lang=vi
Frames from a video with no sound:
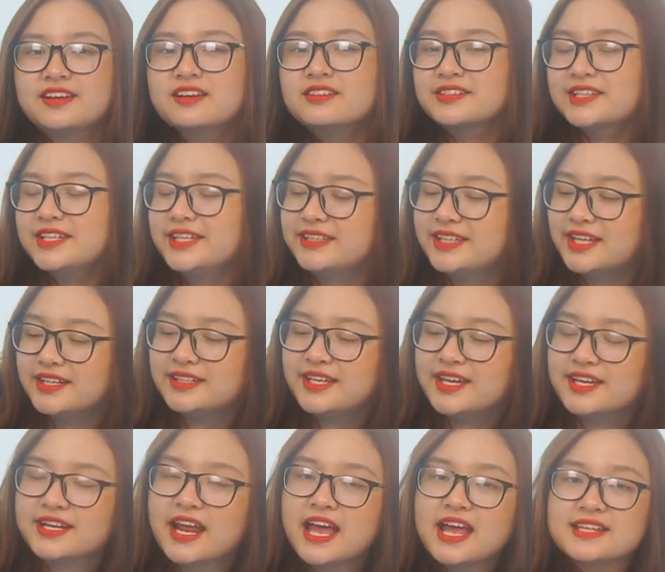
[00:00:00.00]
kế cực kỳ thân
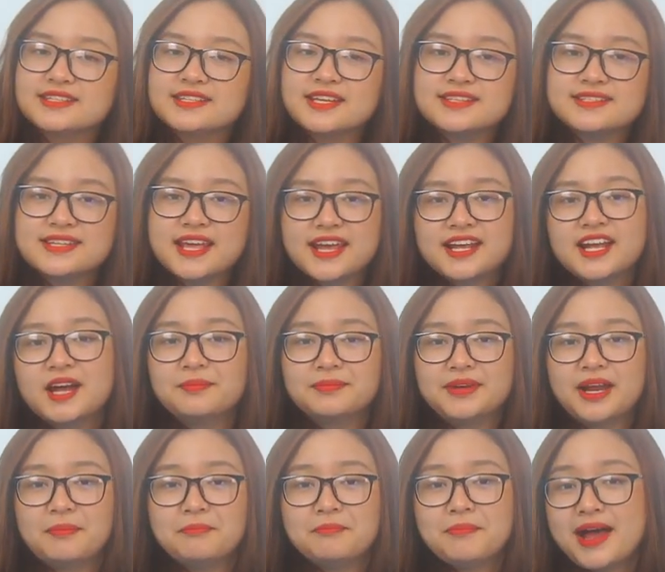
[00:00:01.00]
thiện, rất dễ
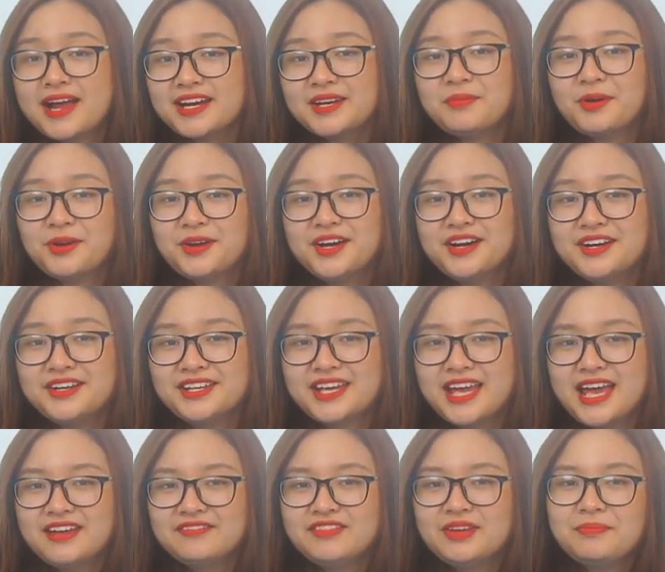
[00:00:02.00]
cầm nắm mang đi mọi nơi.
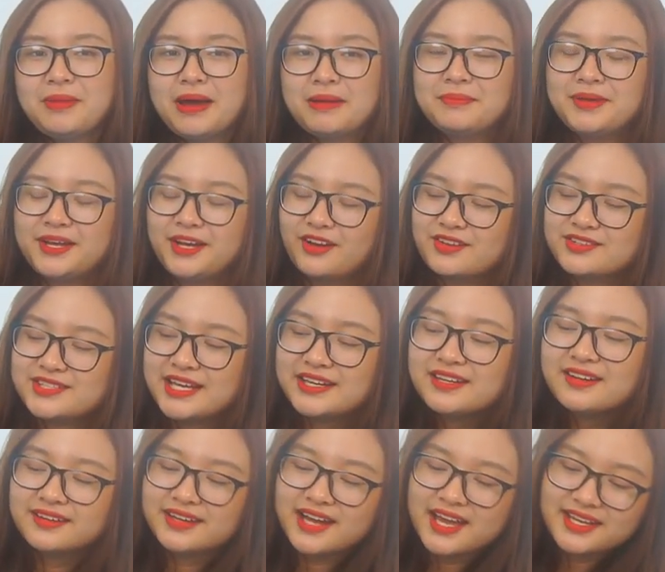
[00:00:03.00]
Phiên bản mình có
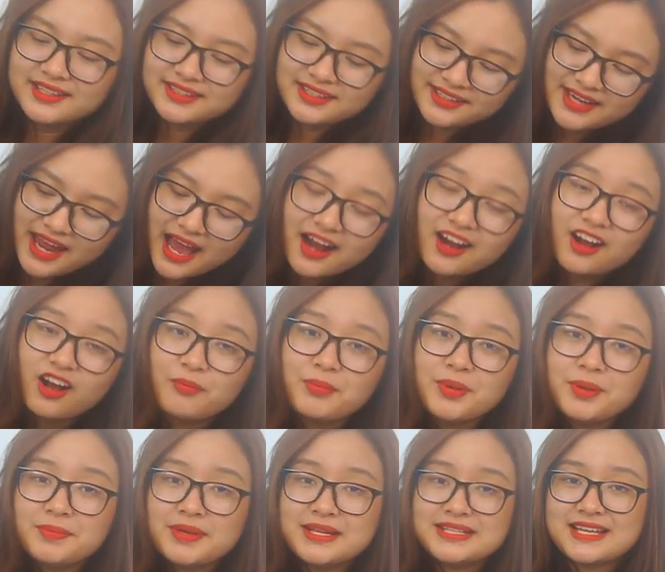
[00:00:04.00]
sẵn ở đây thì đã có
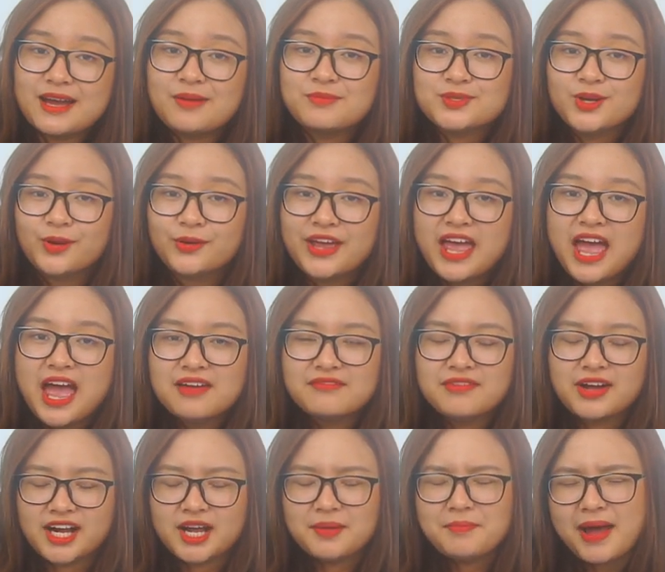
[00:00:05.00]
pin bên trong rồi
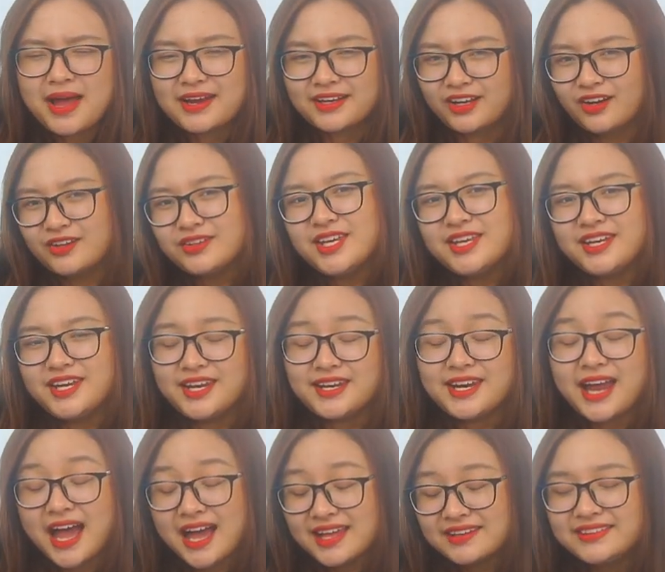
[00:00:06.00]
và các bạn có thể
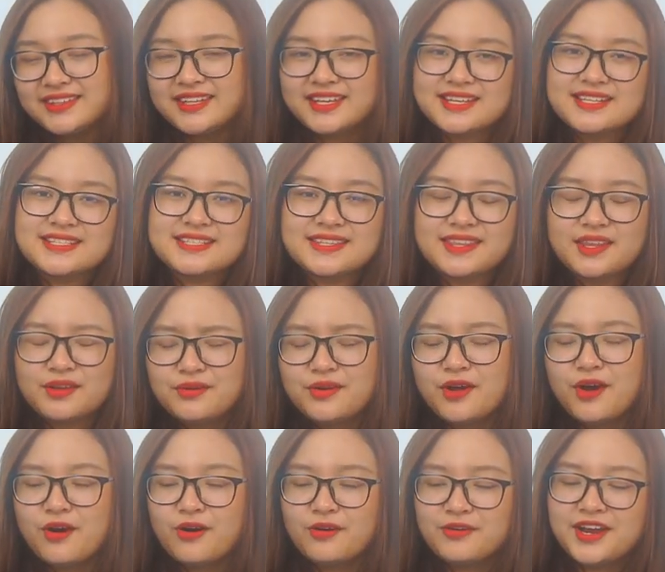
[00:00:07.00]
đến An Tiến
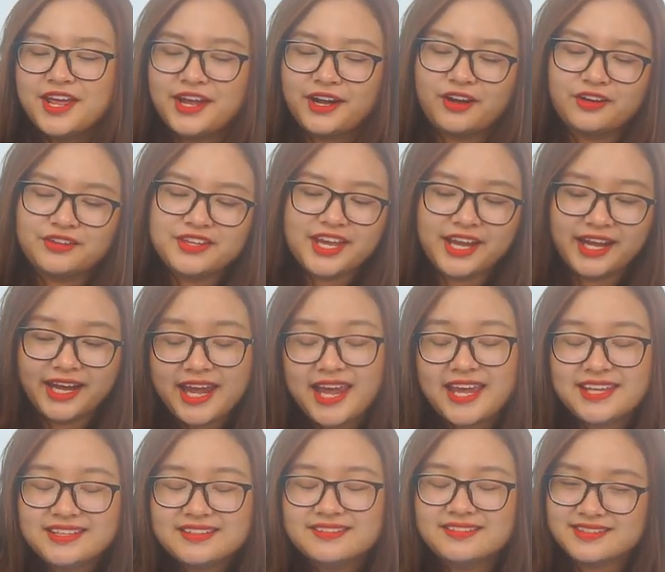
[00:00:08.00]
Studio để có thể
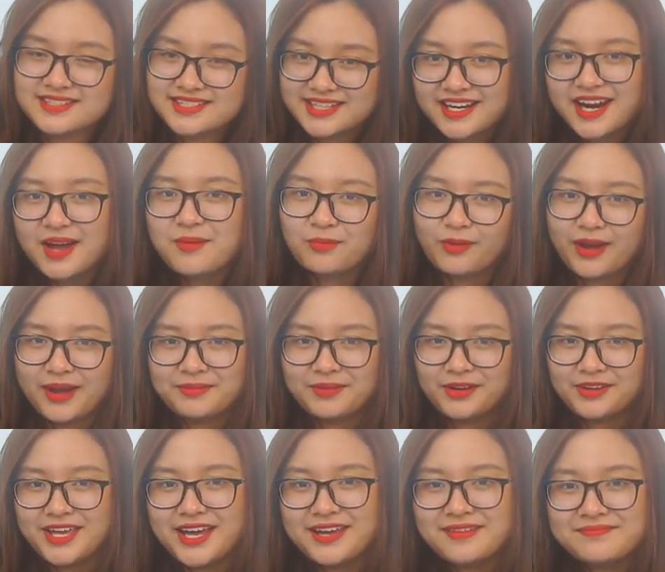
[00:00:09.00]
nghe thử chất âm của
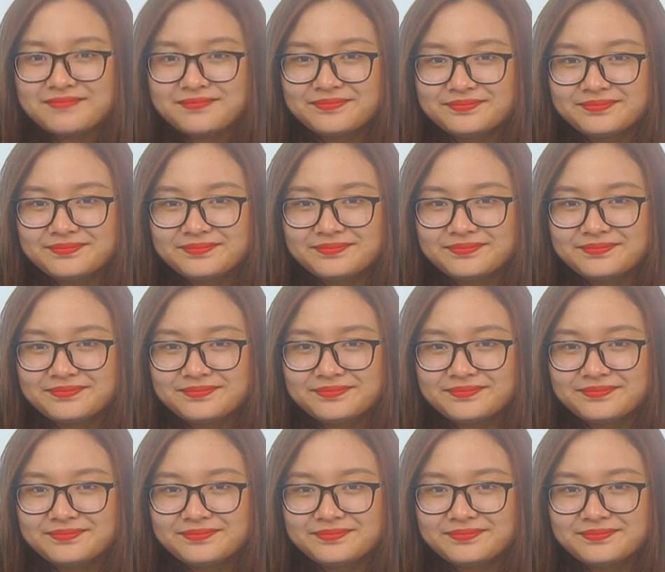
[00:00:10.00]
em nó nhé.